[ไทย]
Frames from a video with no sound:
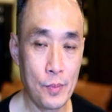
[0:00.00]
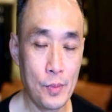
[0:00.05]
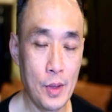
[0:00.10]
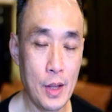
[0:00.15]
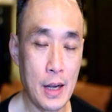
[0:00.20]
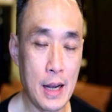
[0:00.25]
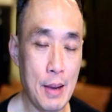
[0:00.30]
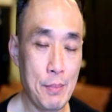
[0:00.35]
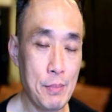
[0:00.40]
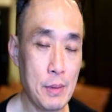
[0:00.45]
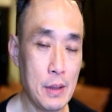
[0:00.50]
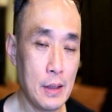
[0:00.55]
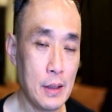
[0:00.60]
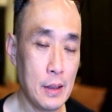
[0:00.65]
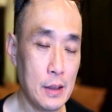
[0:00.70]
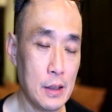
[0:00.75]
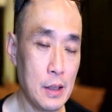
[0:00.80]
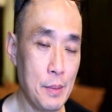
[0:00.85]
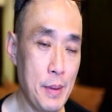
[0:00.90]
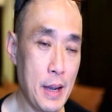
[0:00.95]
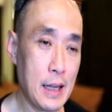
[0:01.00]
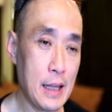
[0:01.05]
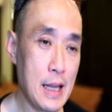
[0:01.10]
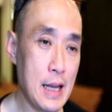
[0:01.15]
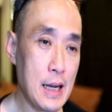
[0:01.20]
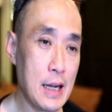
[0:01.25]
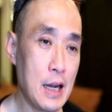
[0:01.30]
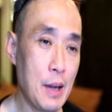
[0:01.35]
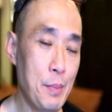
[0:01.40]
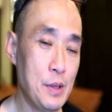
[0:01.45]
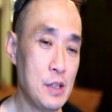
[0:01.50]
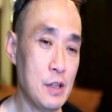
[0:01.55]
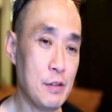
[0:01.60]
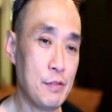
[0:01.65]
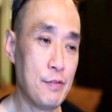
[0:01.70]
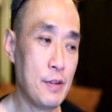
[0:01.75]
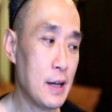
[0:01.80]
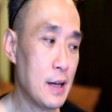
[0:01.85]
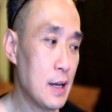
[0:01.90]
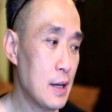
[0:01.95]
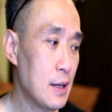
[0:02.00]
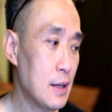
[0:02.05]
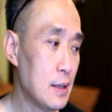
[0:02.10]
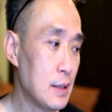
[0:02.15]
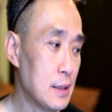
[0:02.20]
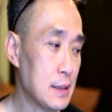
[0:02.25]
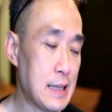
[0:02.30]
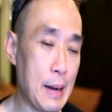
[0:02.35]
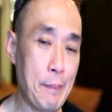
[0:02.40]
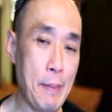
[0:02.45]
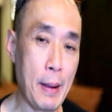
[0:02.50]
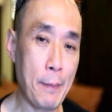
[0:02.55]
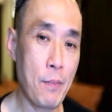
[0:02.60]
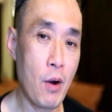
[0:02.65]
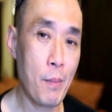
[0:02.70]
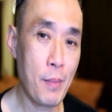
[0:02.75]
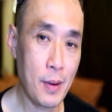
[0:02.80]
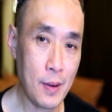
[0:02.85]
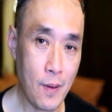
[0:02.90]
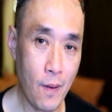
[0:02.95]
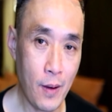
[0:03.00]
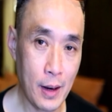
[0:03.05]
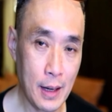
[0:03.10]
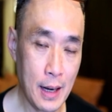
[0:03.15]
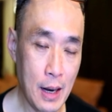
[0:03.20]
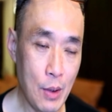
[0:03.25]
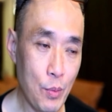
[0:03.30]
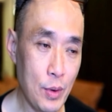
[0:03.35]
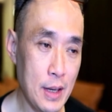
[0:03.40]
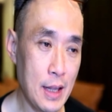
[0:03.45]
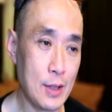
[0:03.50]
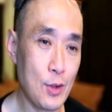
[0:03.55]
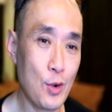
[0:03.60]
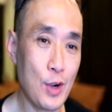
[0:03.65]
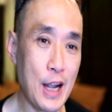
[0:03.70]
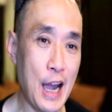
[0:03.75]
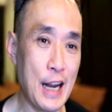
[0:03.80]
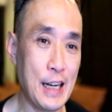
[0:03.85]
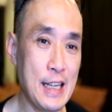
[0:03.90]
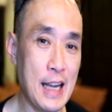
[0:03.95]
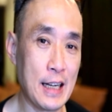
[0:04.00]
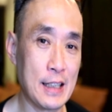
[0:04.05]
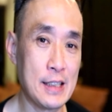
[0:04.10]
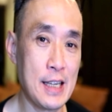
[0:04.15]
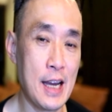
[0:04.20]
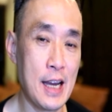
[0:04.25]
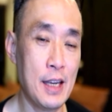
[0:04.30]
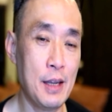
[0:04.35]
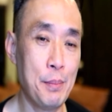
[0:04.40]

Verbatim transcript: นะครับหรือแม้กระทั่งเคยไปฉีดฟิลเลอร์หรือสารแปลกปลอมมาก่อนแล้ววันนี้ต้องการอยากใช้